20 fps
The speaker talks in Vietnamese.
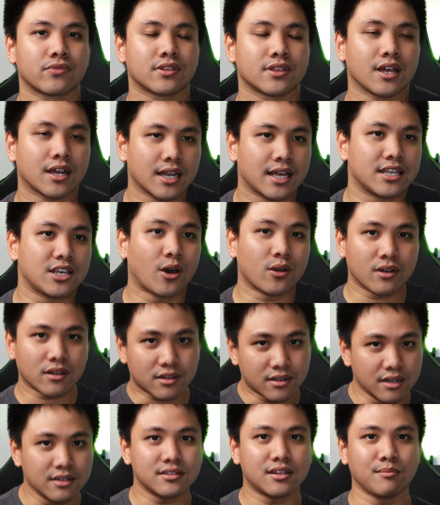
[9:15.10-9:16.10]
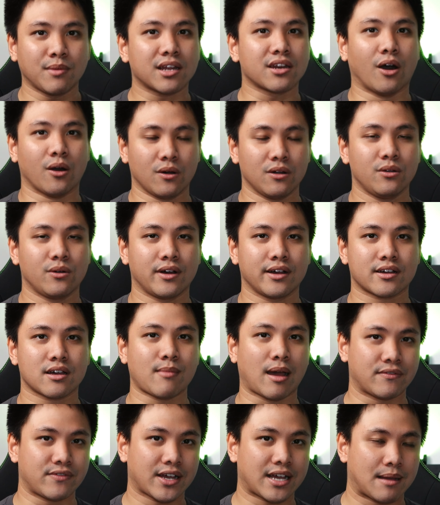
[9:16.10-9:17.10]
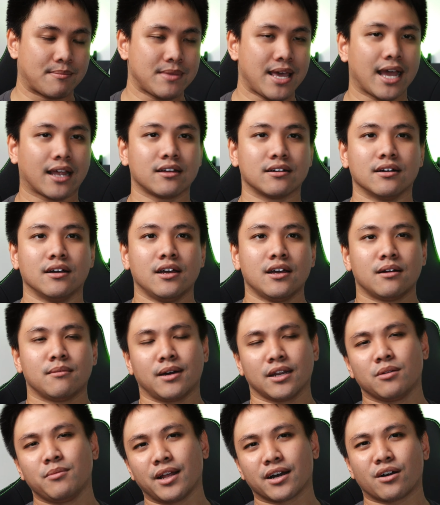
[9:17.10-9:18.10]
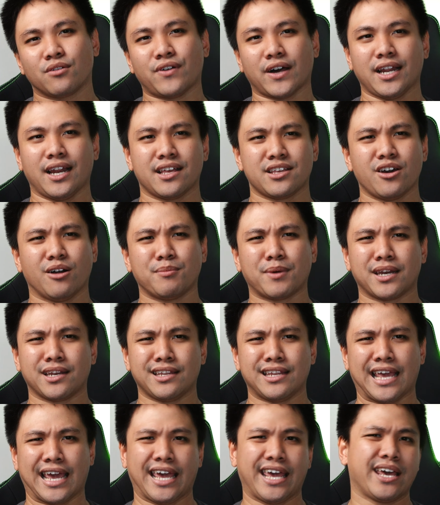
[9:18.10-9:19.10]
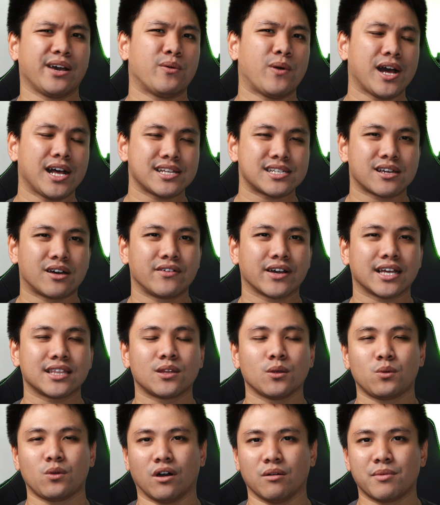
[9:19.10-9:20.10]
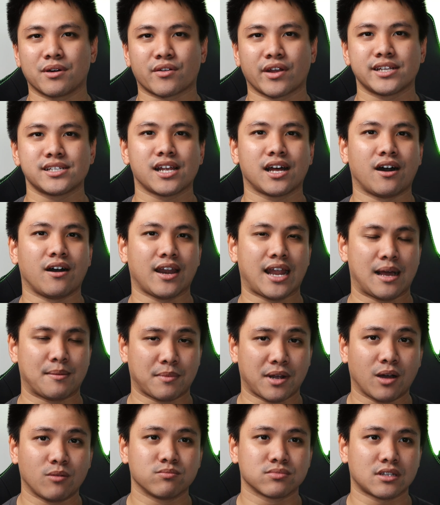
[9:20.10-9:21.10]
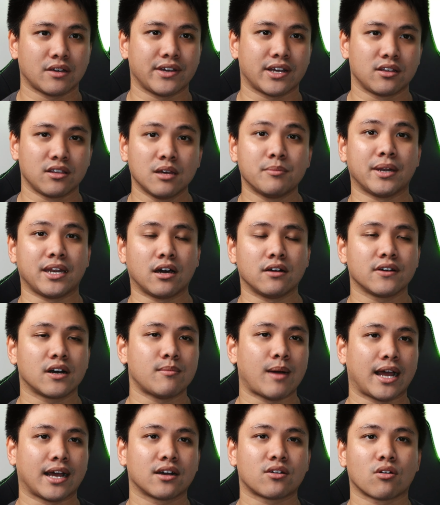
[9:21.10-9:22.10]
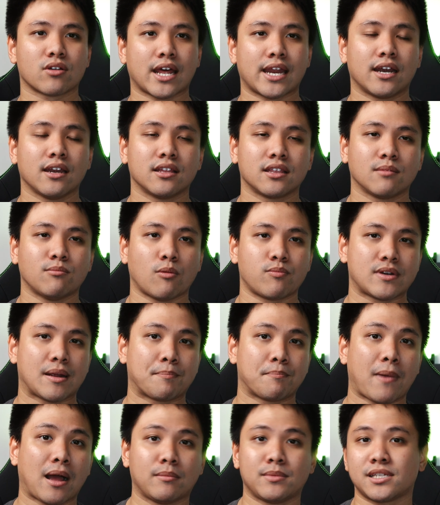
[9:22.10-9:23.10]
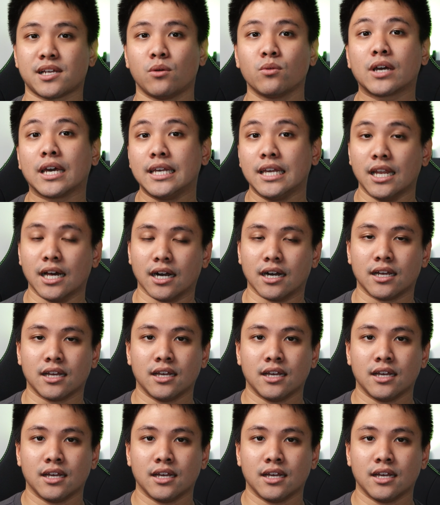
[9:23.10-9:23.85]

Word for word: Tức là do nó cứng tới mức độ luôn á, các bạn phải cảm giác được. Và đúng là có phải là do mình nhẹ quá so với cái tiêu chuẩn mà Razer họ làm không? Tại vì như mình nói các bạn, con này nó lên tới 136 kg lần.